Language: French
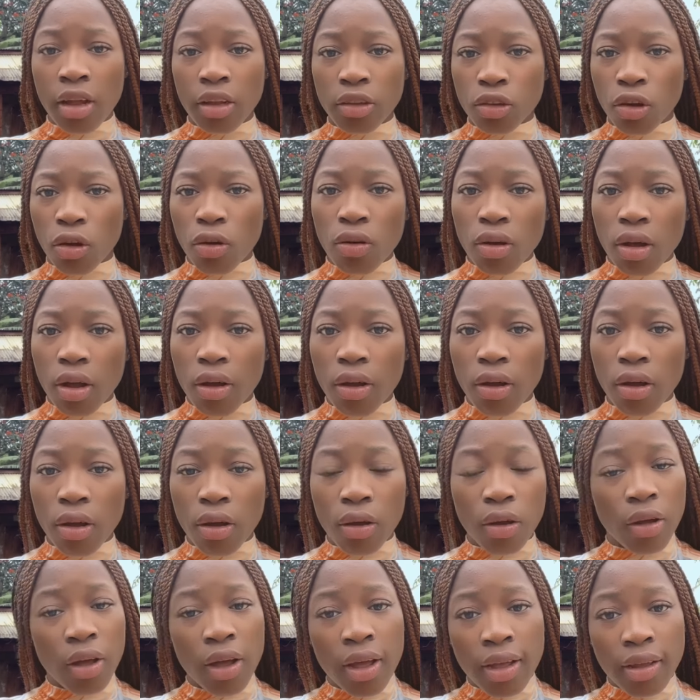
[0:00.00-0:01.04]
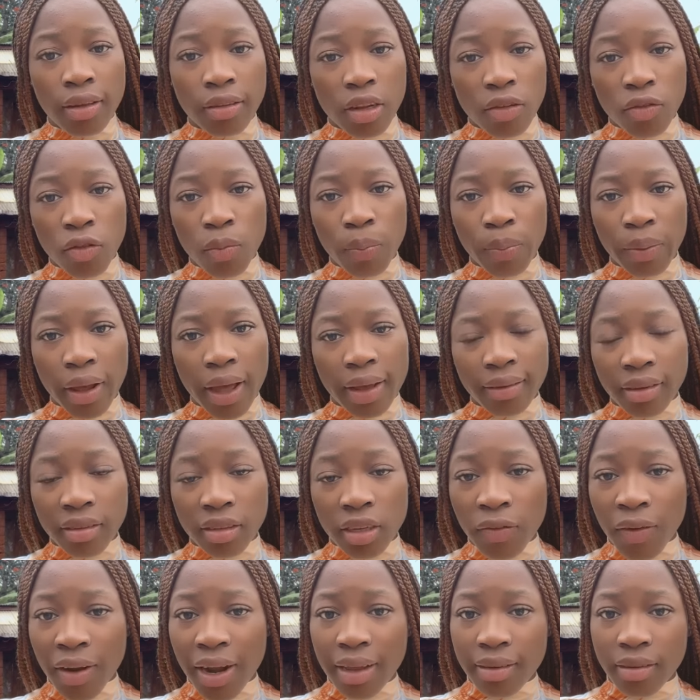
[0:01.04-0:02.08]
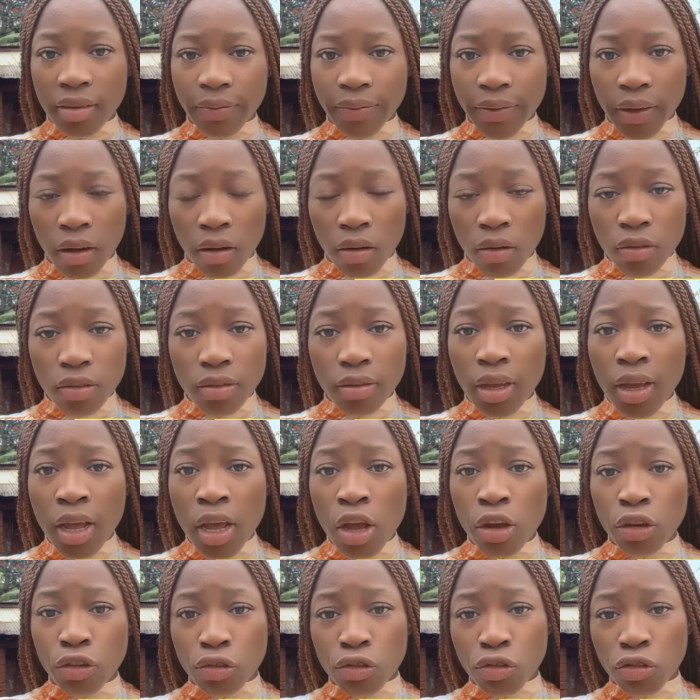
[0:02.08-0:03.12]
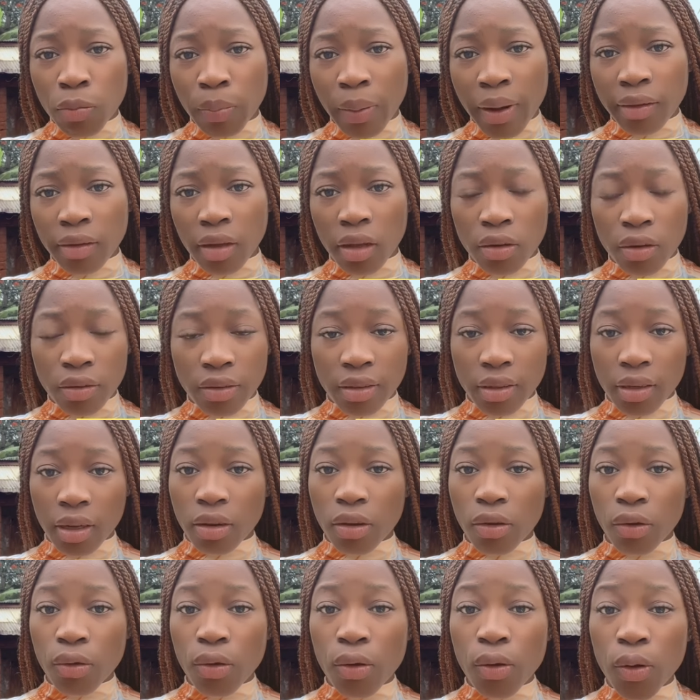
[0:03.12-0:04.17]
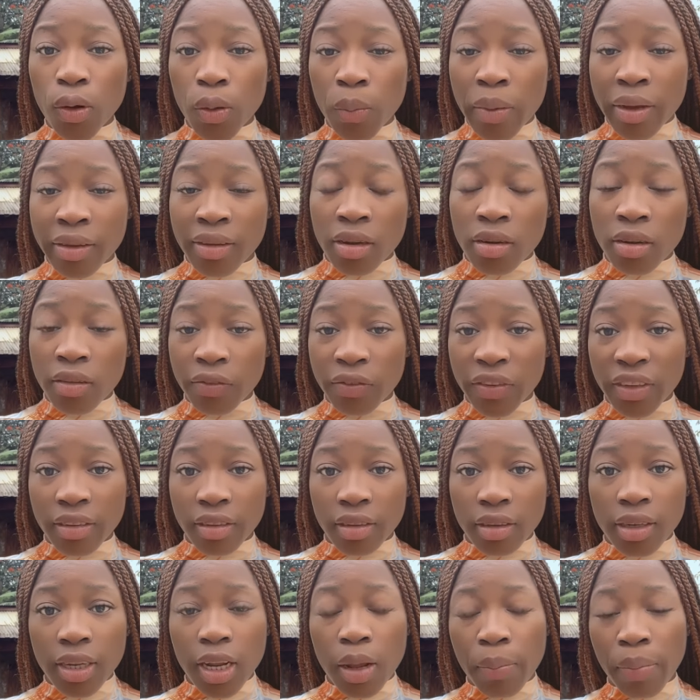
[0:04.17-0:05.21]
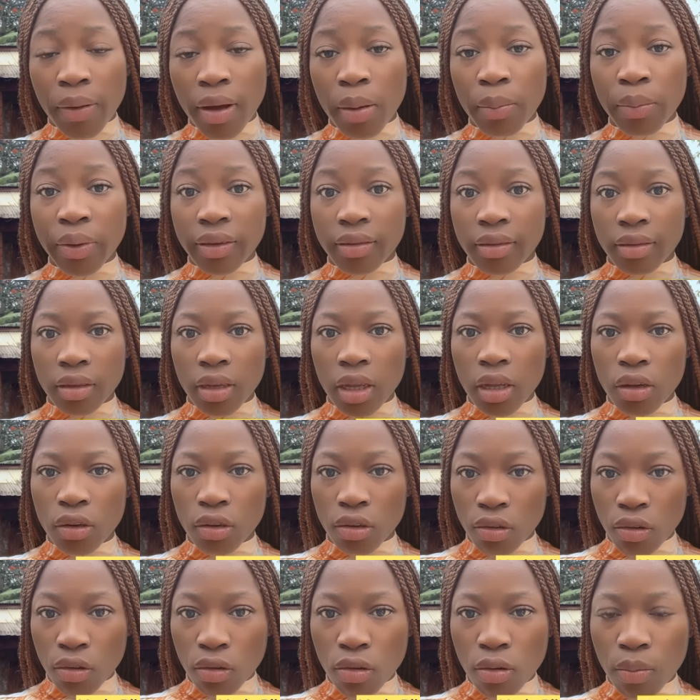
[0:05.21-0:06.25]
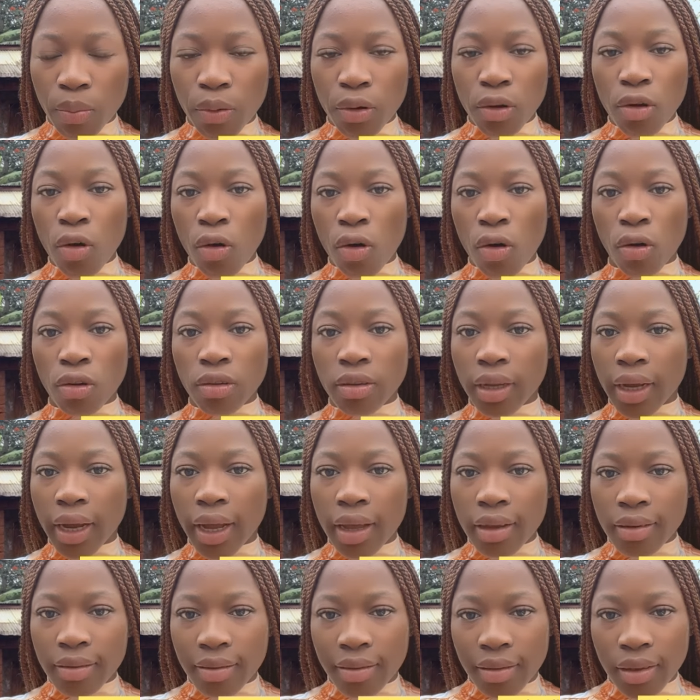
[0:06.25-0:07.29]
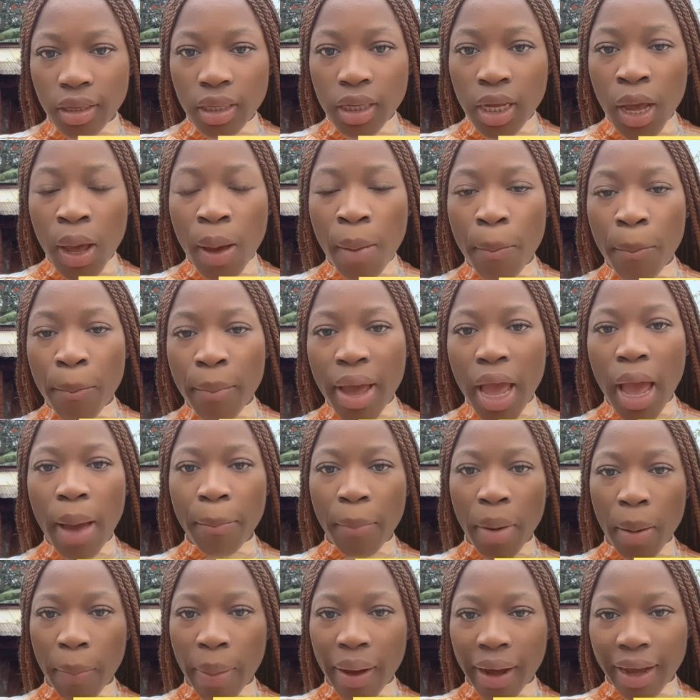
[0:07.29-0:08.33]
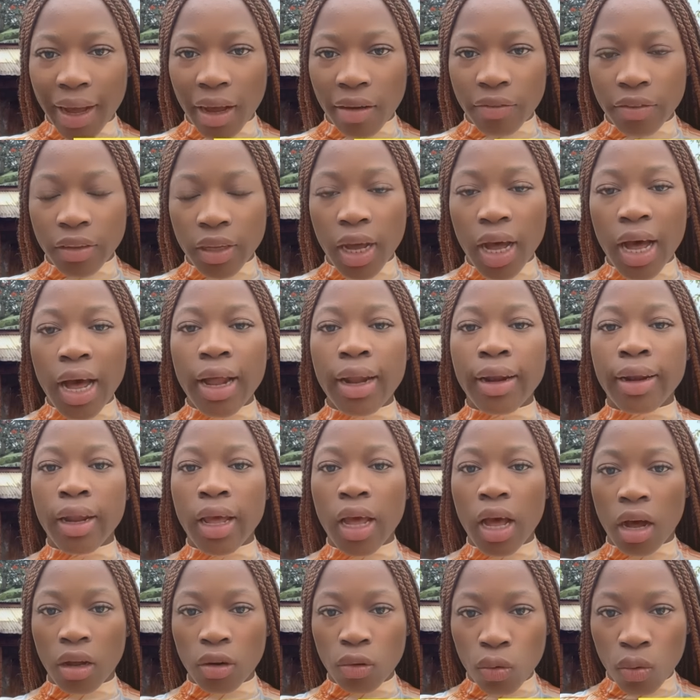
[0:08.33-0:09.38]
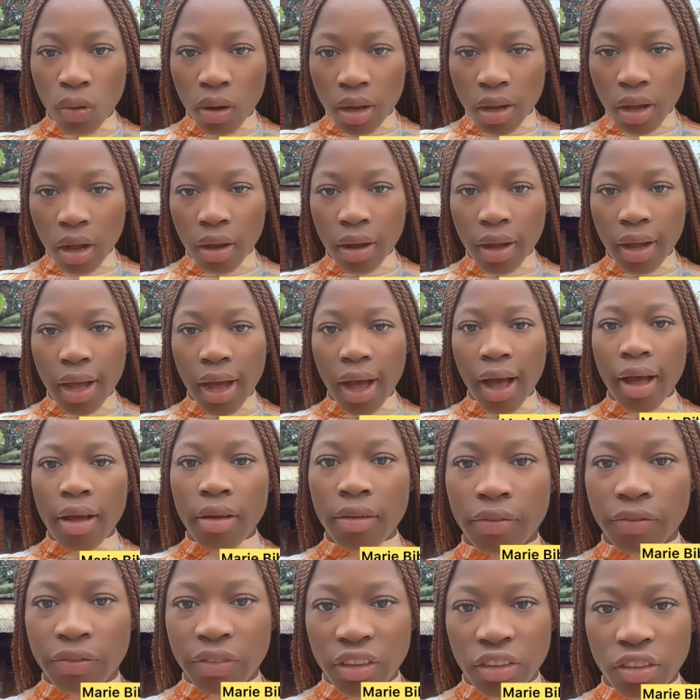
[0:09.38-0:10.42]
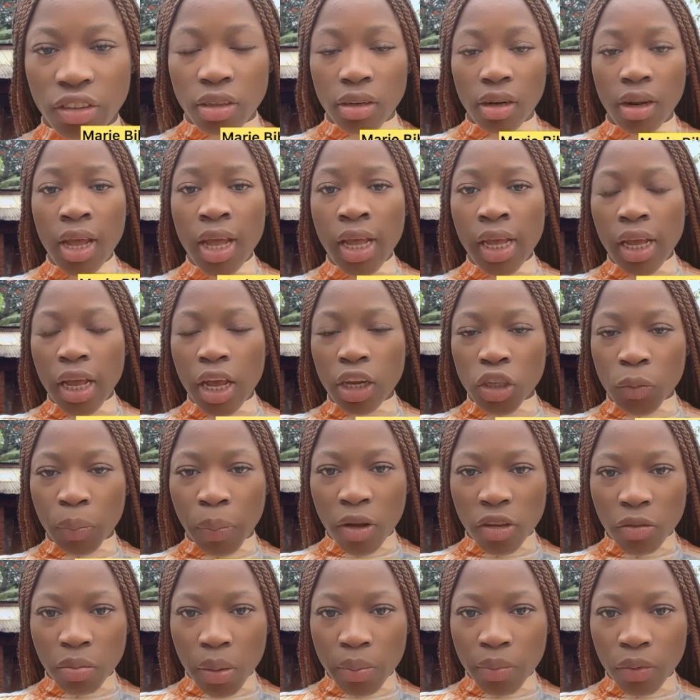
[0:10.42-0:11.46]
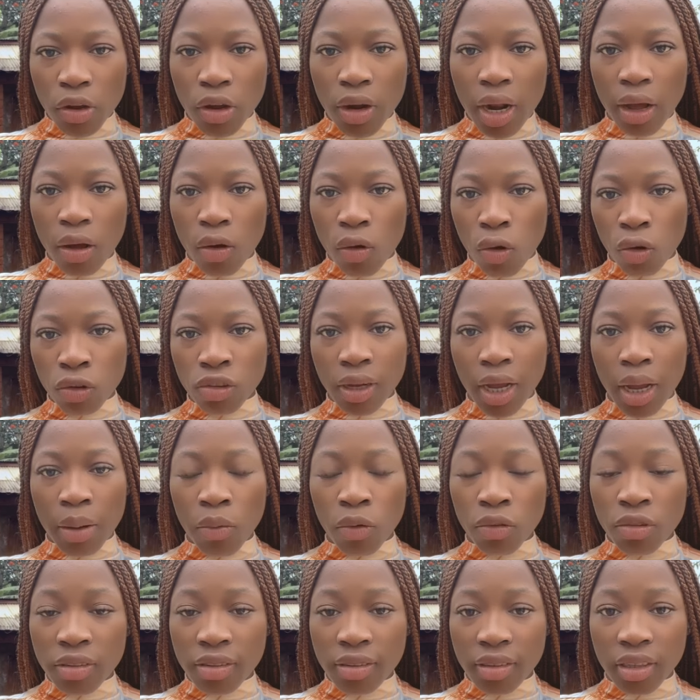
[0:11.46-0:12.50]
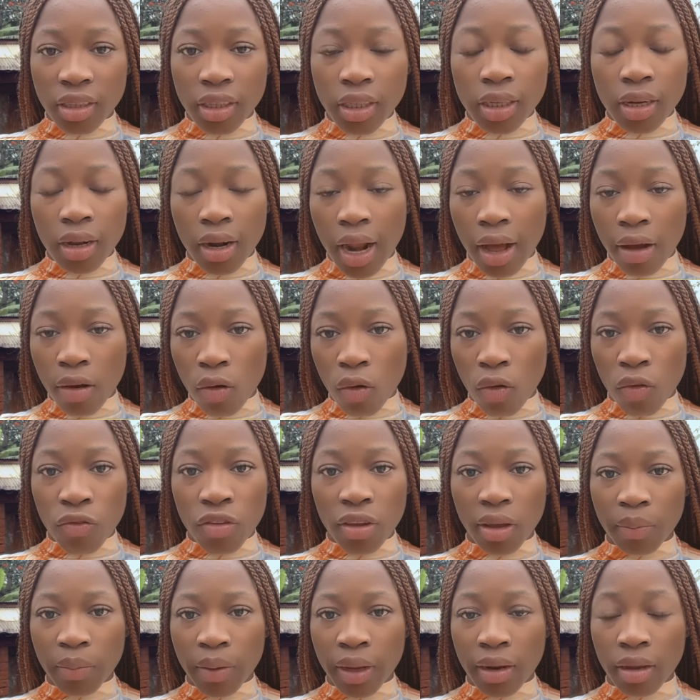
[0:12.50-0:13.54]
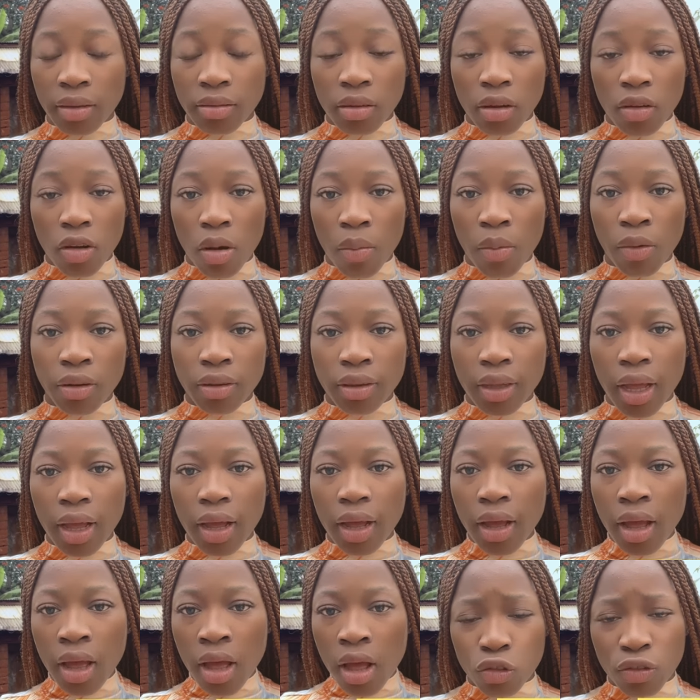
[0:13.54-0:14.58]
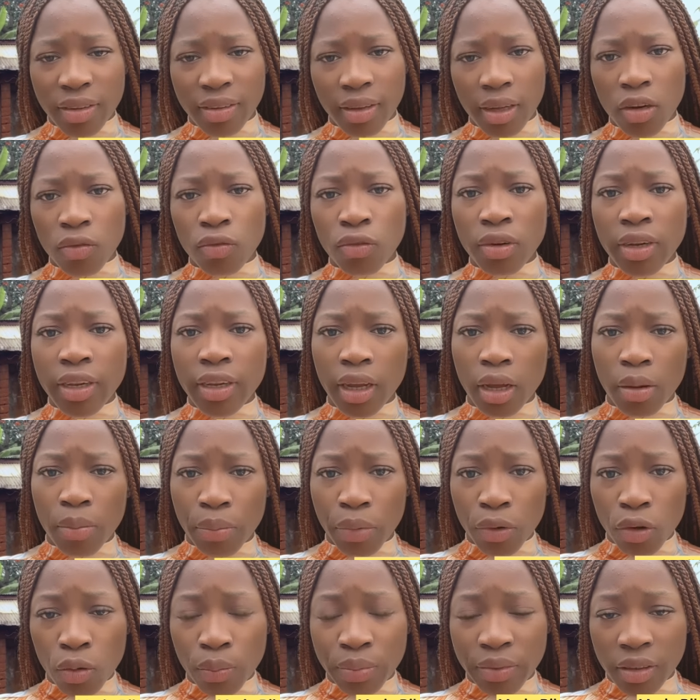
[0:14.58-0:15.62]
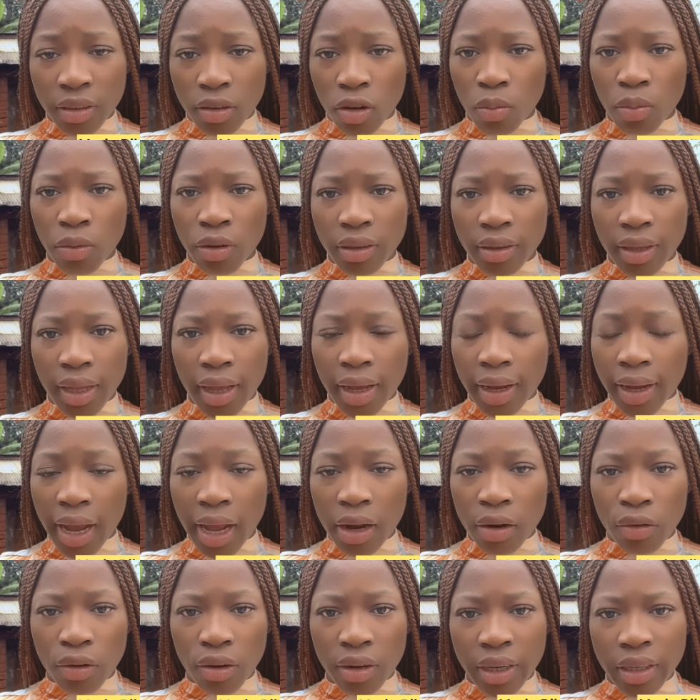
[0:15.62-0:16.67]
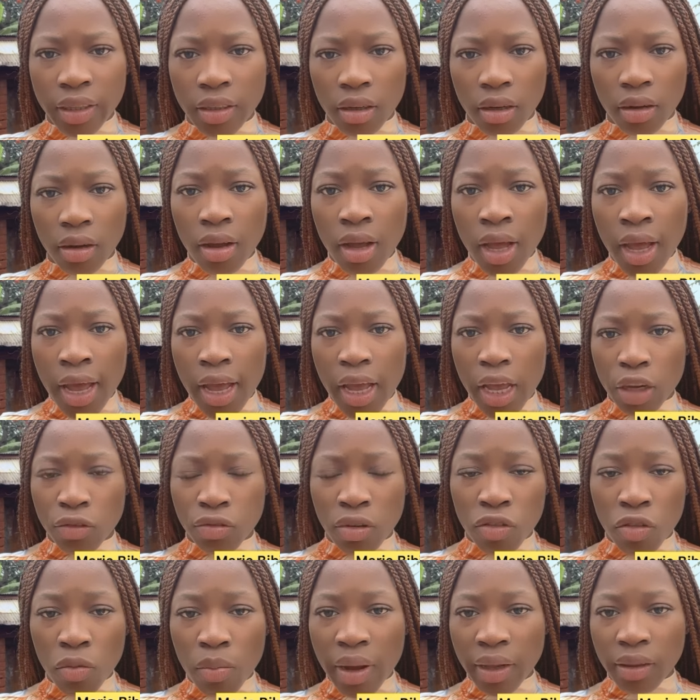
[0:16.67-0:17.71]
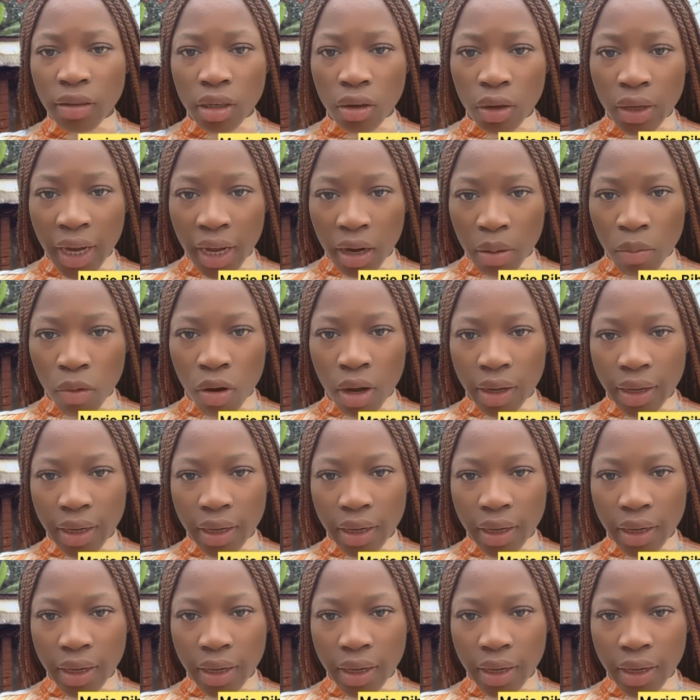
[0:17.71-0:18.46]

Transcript: Donc, euh, s'il vous plaît, sachez faire la différence. Je ne suis pas en train de dire que le métier de vigile n'est pas un métier noble, au contraire, si. Mais Papa cavia n'est en aucun cas vigile. Et je pense même que la coach en Chic l'a confirmé dans un commentaire. Je vais essayer de vous lire un peu le petit commentaire, quelques lignes, hein, et je vais vous mettre également à